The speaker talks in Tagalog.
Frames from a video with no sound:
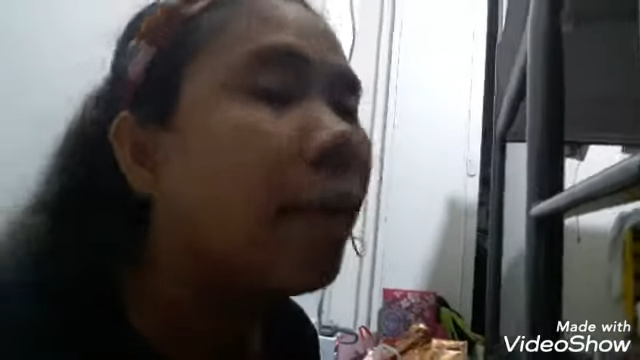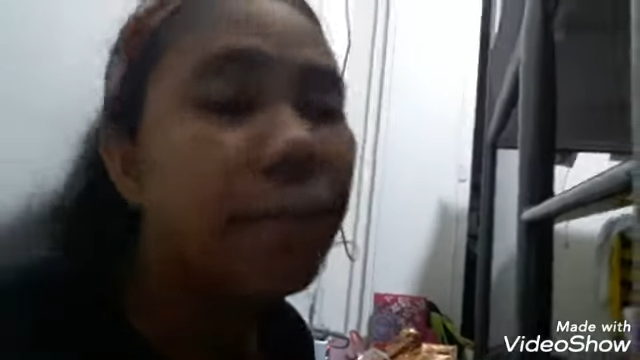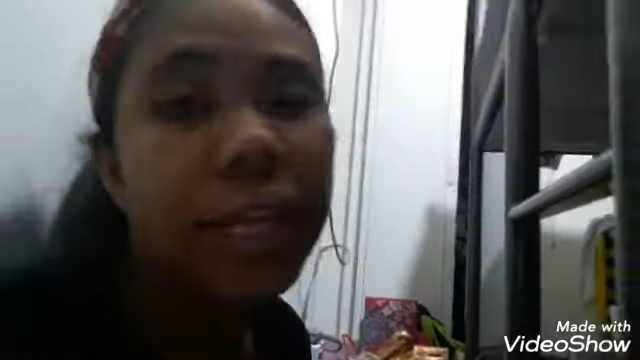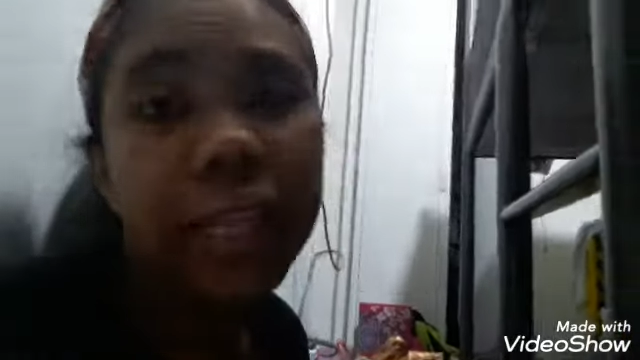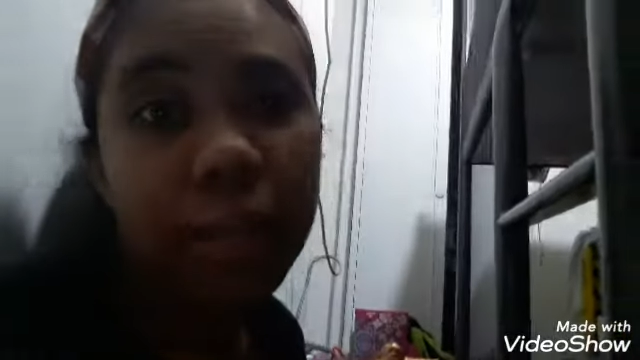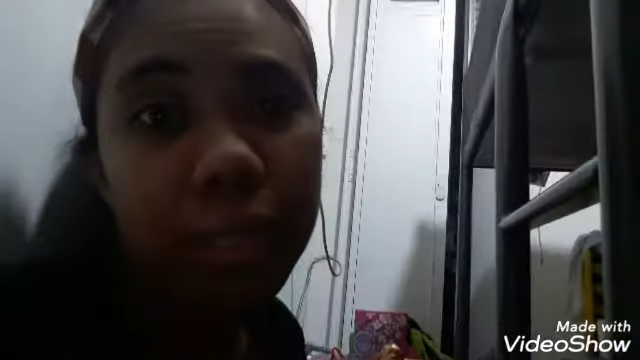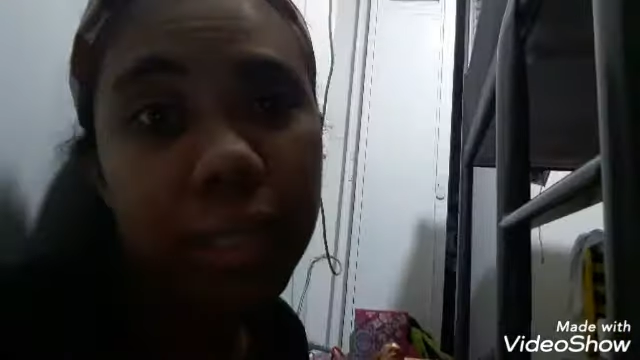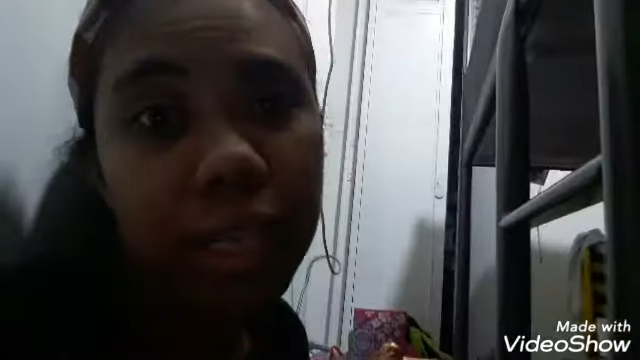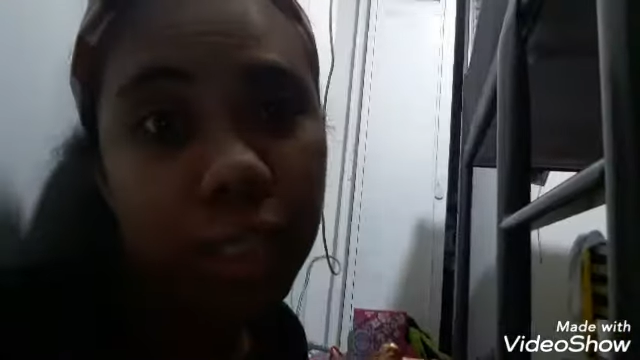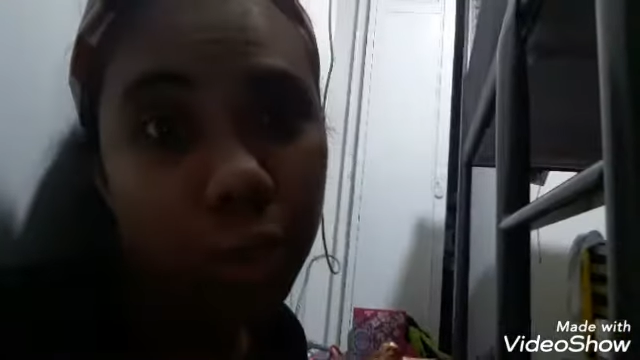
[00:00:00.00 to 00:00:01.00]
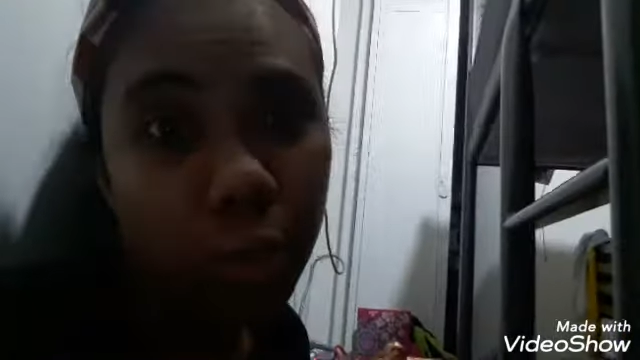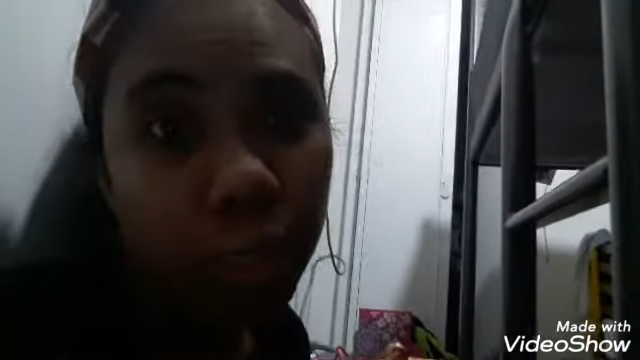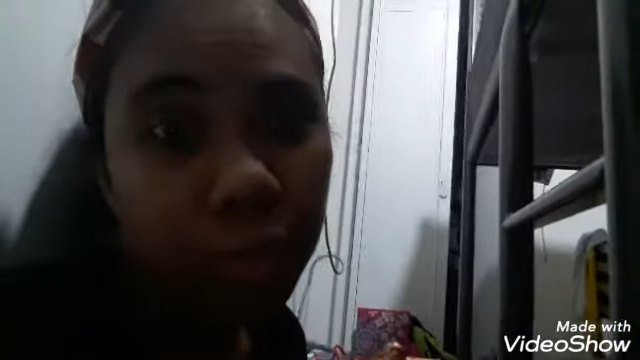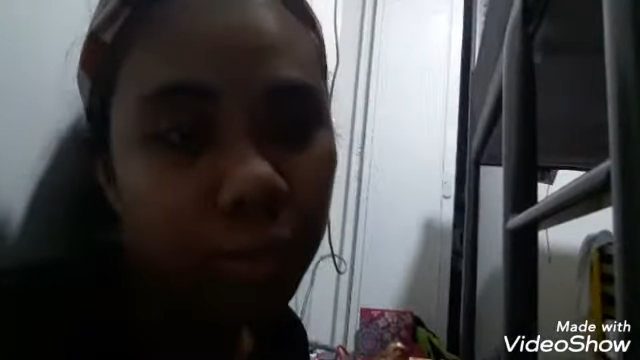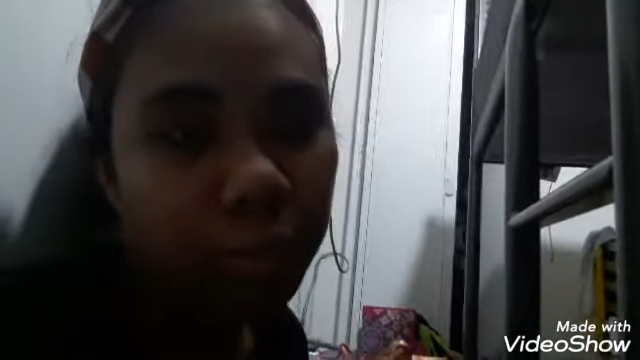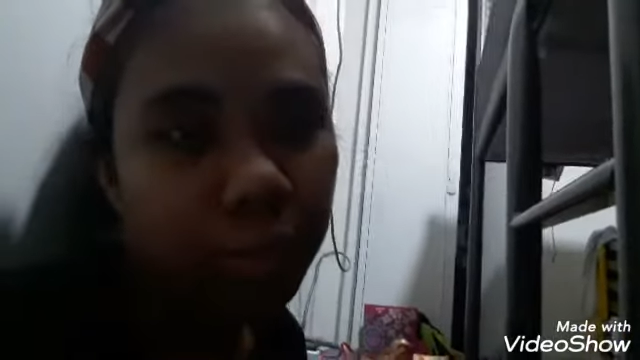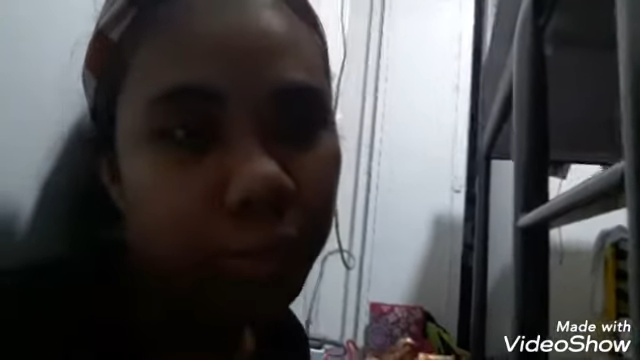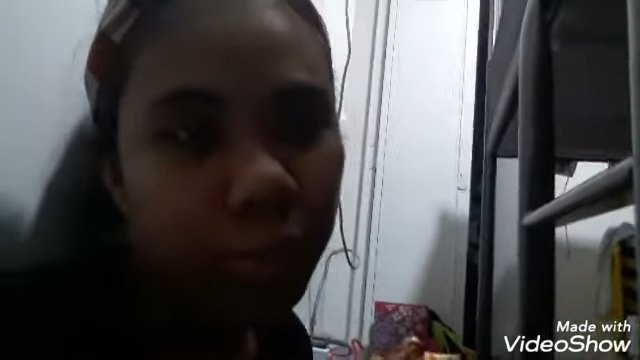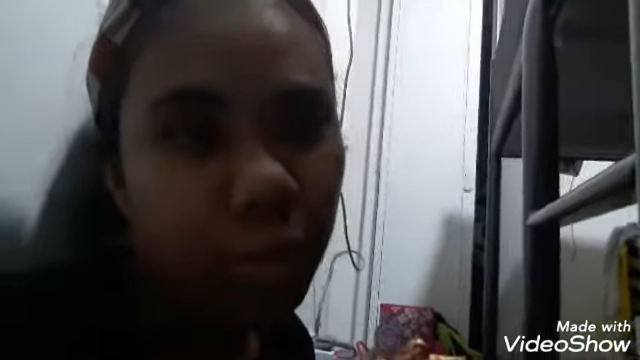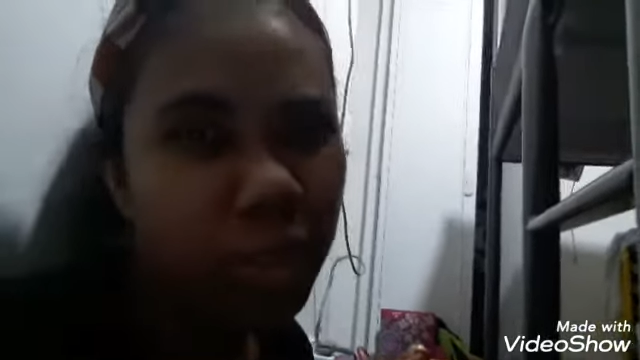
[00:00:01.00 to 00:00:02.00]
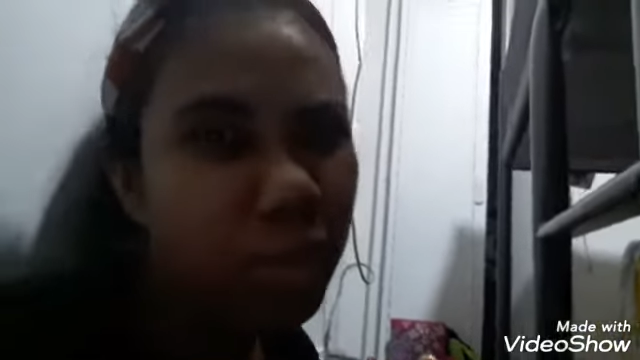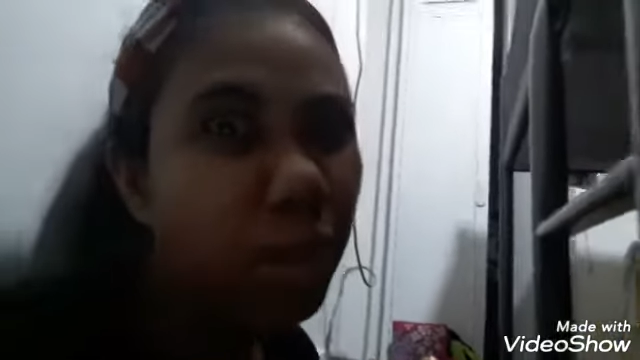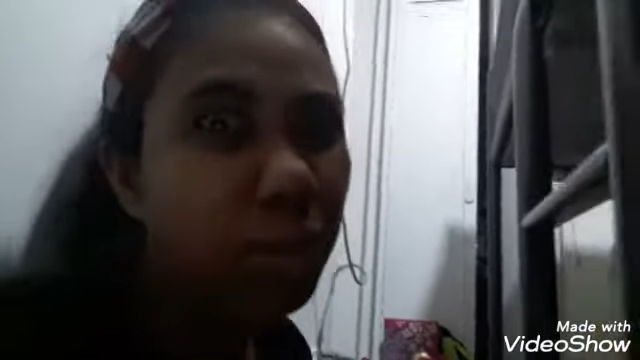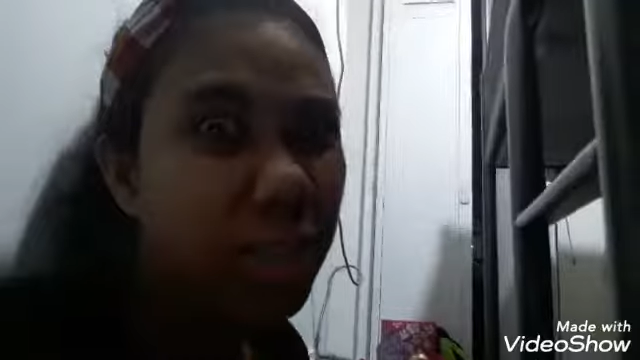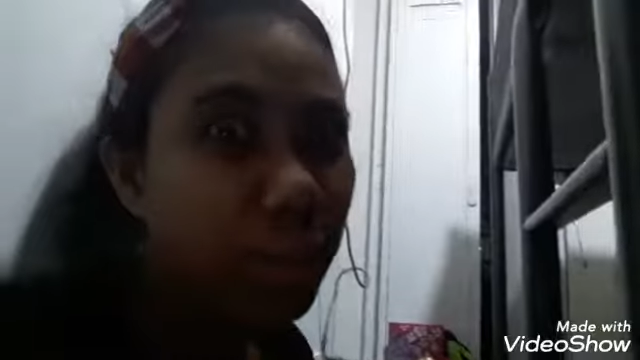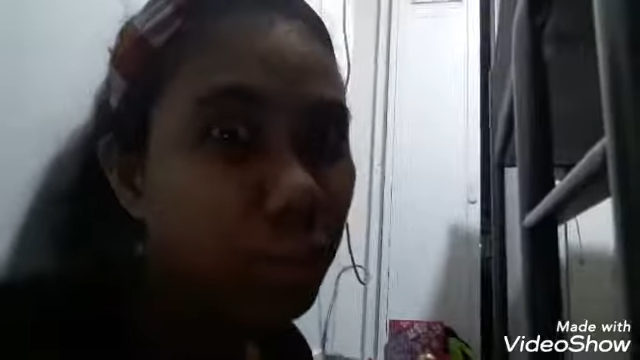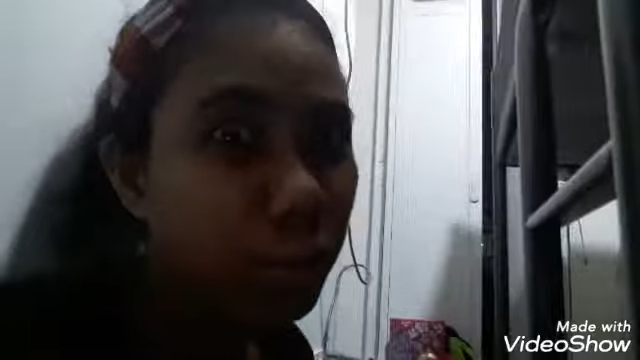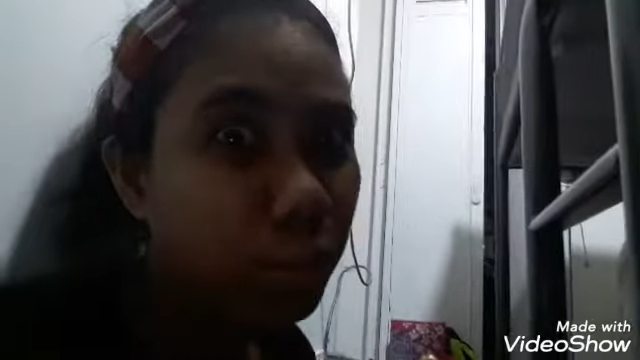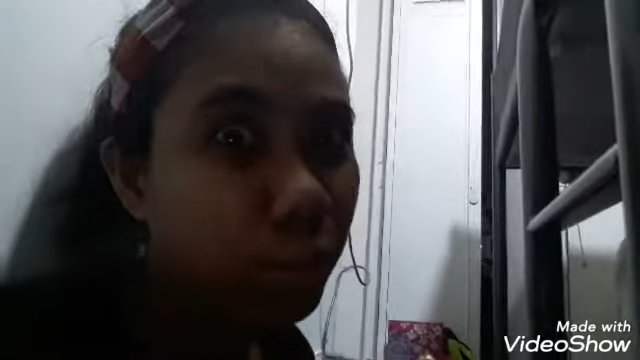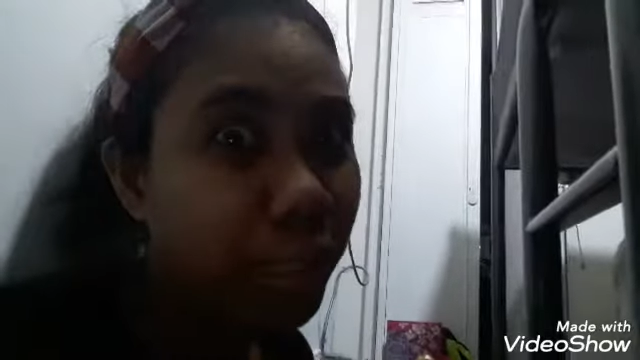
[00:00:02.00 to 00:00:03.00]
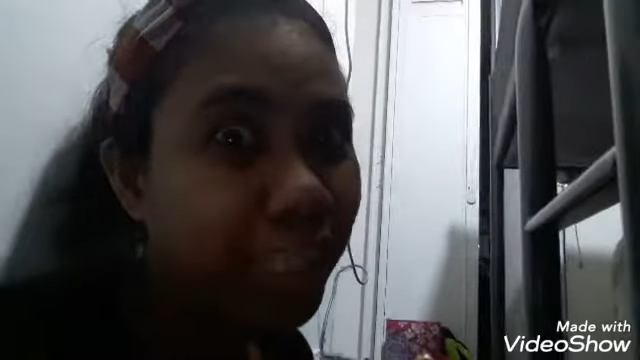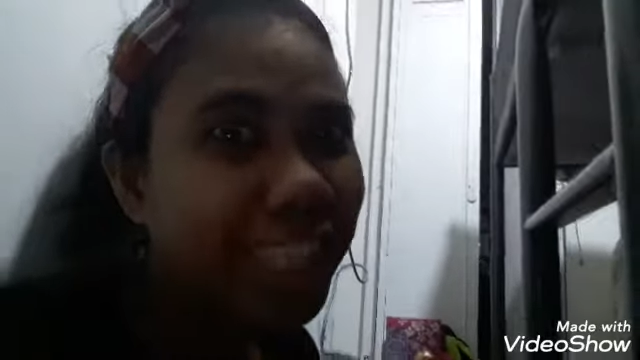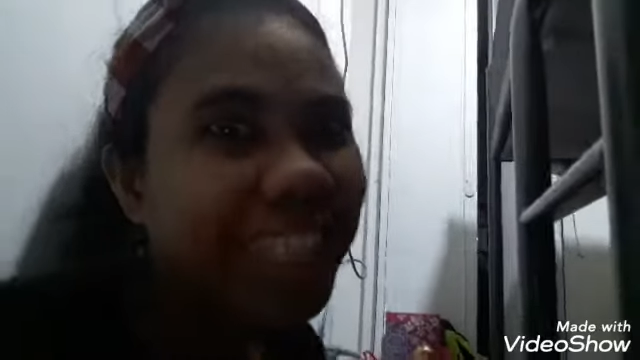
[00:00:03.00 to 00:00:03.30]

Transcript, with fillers: ang flight namin guys sa 12 so huwag nyo kami ambush dun ha